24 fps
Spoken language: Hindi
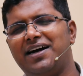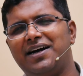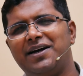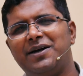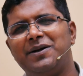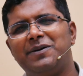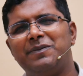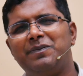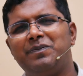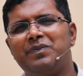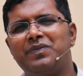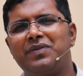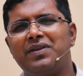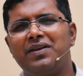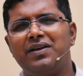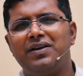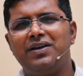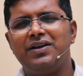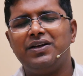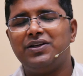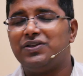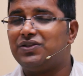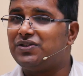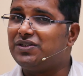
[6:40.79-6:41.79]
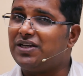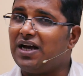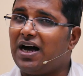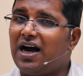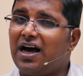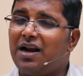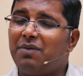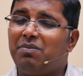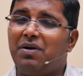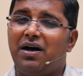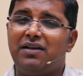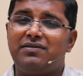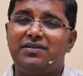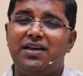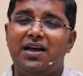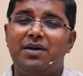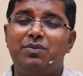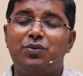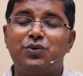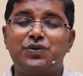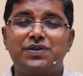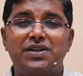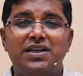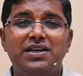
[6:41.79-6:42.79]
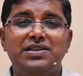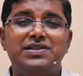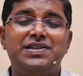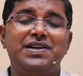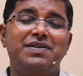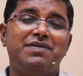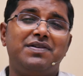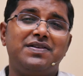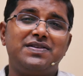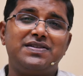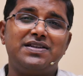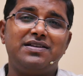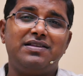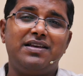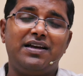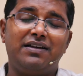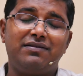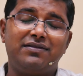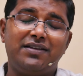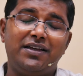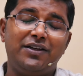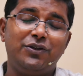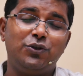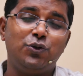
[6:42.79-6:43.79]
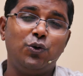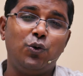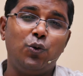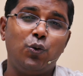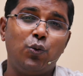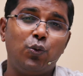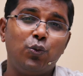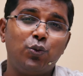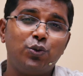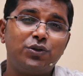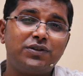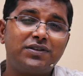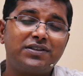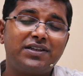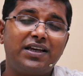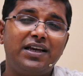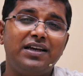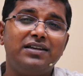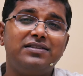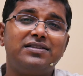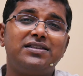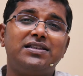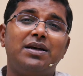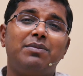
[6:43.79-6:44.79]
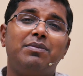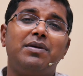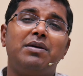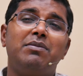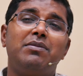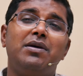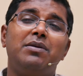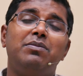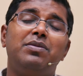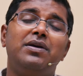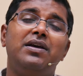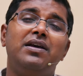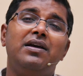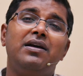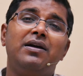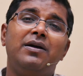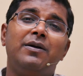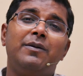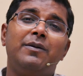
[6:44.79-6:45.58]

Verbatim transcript: है चार बातें हम उसके जीवन से देखते हैं जो उसके समय में भी